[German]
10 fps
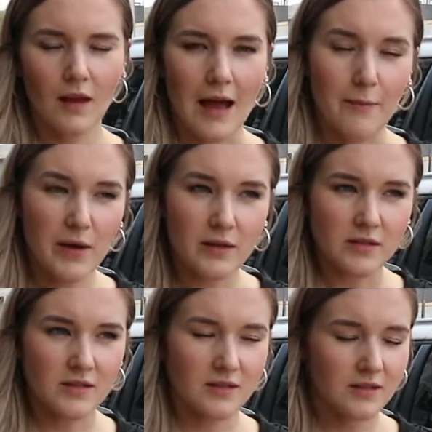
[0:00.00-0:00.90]
Aber
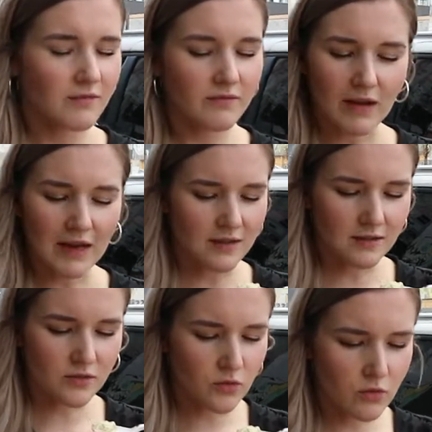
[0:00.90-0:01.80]
es war
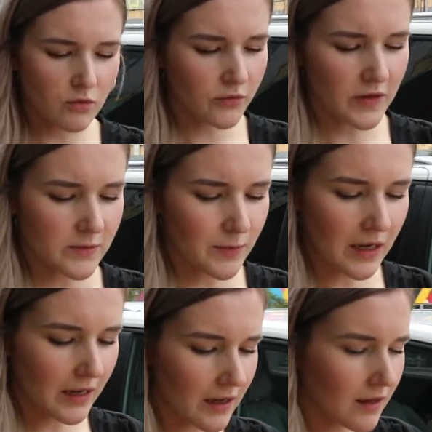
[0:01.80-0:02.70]
so unfassbar
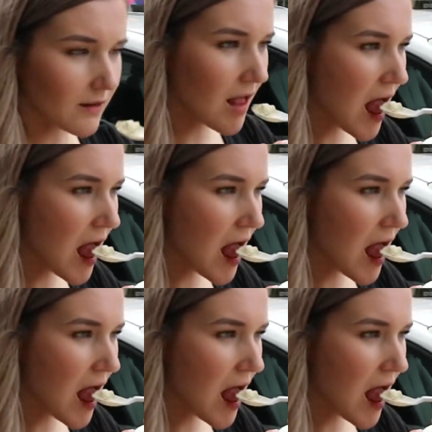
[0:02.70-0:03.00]
lecker.